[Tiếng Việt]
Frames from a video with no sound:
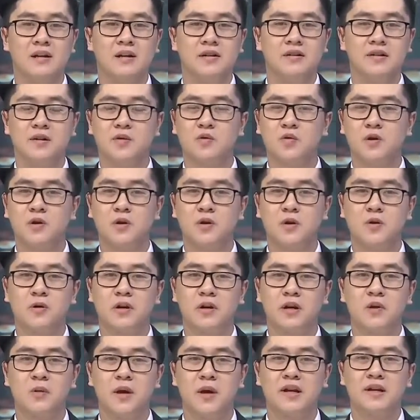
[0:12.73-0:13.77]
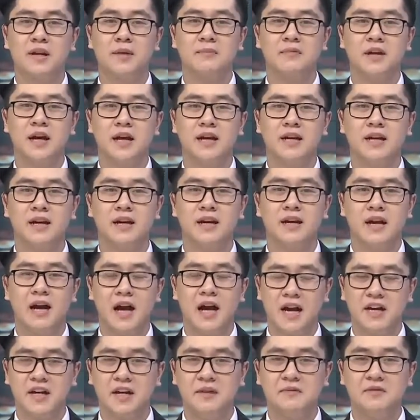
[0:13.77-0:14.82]
Trong khuôn khổ liên hoan năm nay,
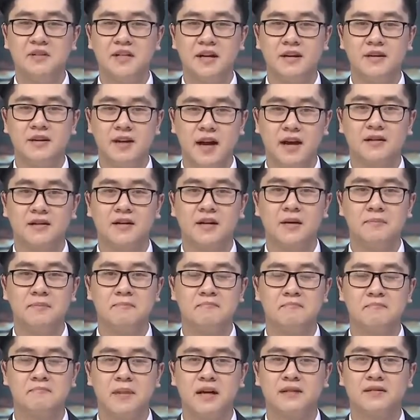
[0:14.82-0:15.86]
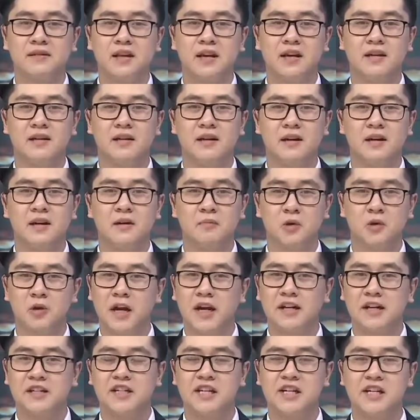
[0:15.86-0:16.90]
hai đêm diễn đẳng cấp mang tên
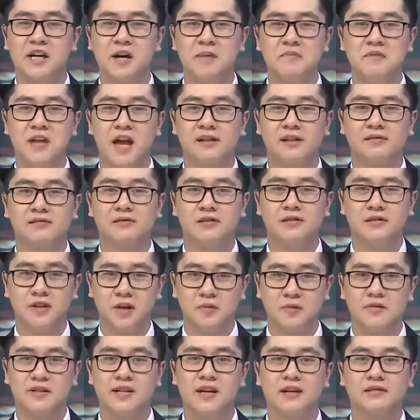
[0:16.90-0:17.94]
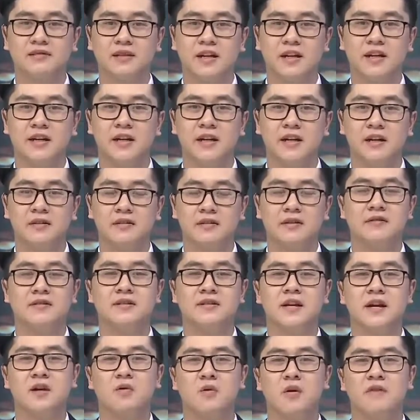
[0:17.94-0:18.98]
Một hành trình âm nhạc từ Đông sang Tây, từ
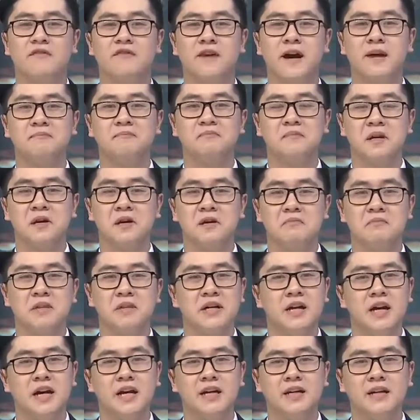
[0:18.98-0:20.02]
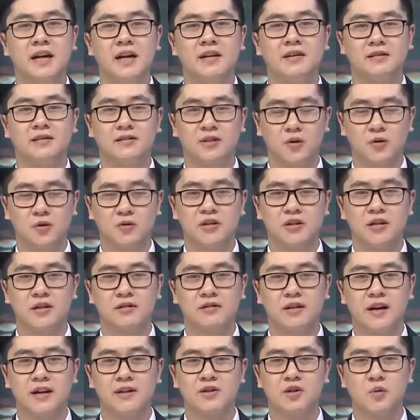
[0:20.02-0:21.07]
Séc qua Pháp mới đây đã được tổ chức
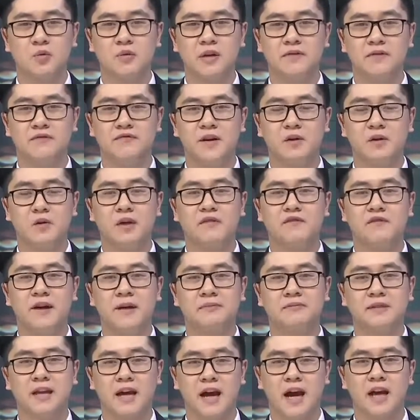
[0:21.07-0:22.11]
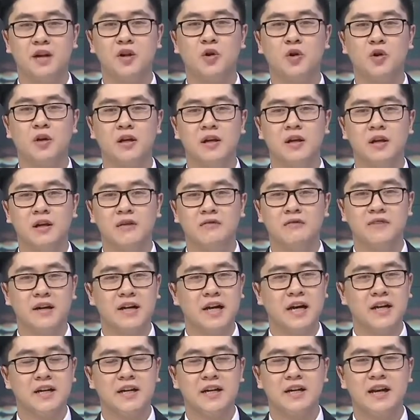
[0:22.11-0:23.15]
tại Trung tâm Văn hóa Pháp tại Hà Nội
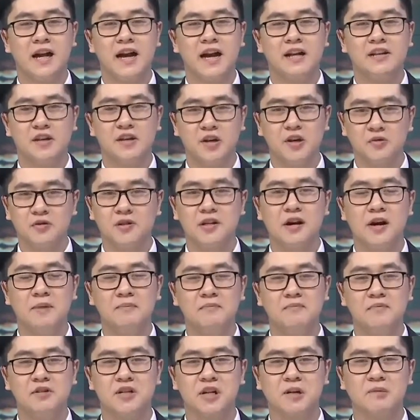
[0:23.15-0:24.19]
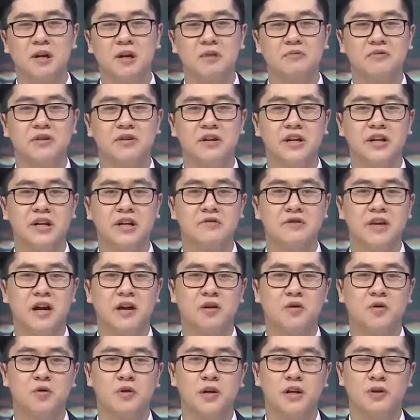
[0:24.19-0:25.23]
và đã để lại nhiều dư âm trong lòng người yêu
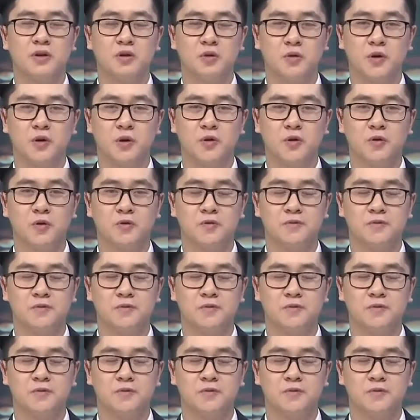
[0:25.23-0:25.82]
nhạc cổ điển thủ đô.